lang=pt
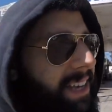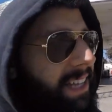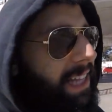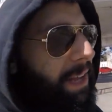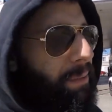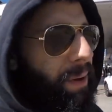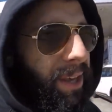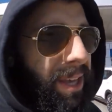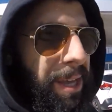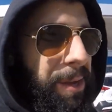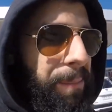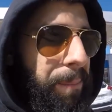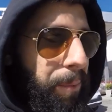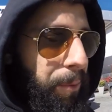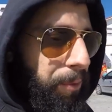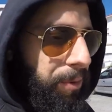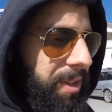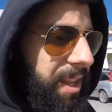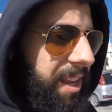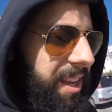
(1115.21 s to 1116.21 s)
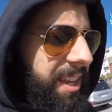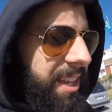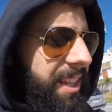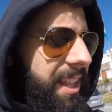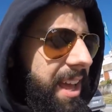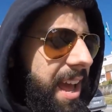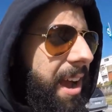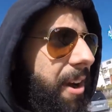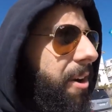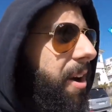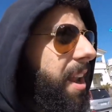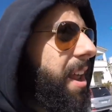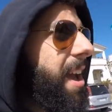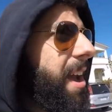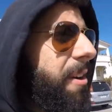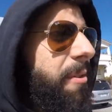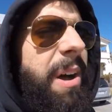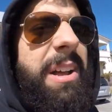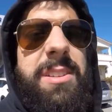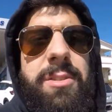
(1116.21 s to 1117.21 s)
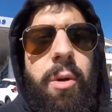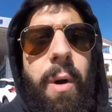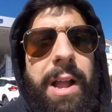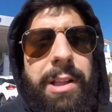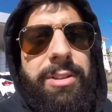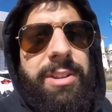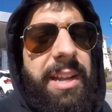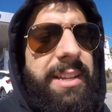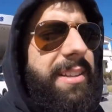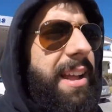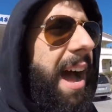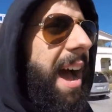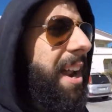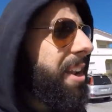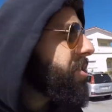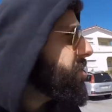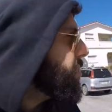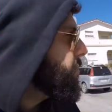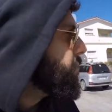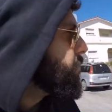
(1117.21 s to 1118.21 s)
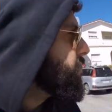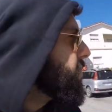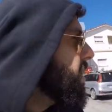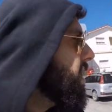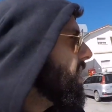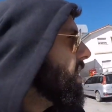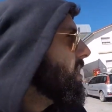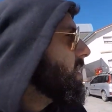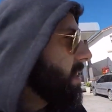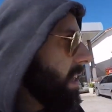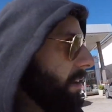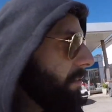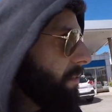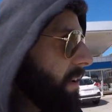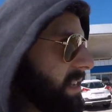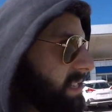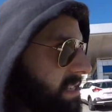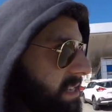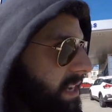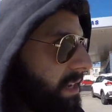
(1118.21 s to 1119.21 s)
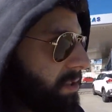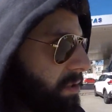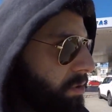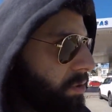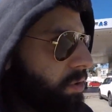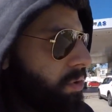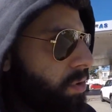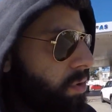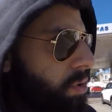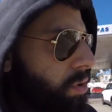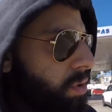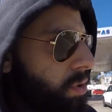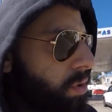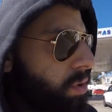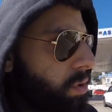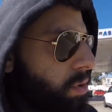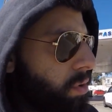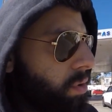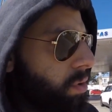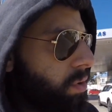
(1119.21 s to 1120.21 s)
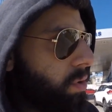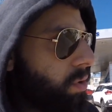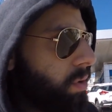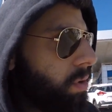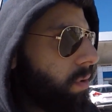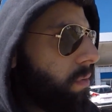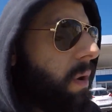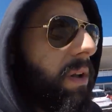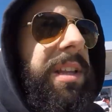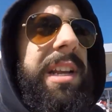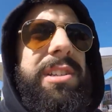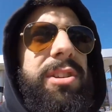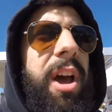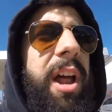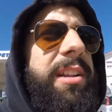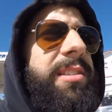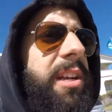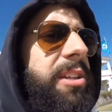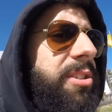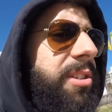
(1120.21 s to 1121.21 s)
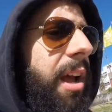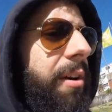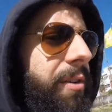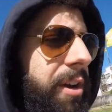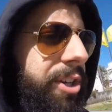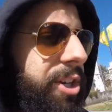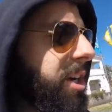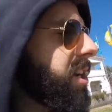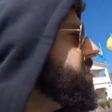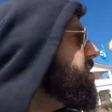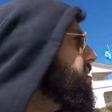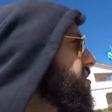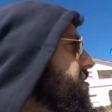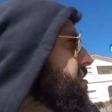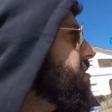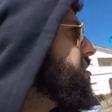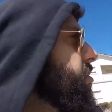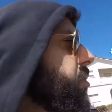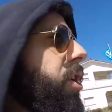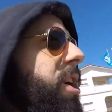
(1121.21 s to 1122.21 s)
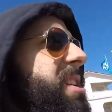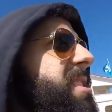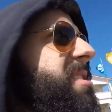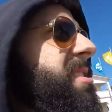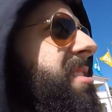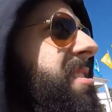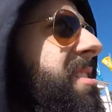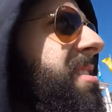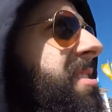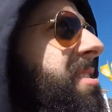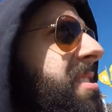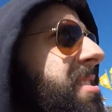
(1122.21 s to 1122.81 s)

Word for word: Estamos aqui em Punta ainda, agora é quase 4 da tarde. Tá fazendo... quantas horas que a gente tá viajando? 12?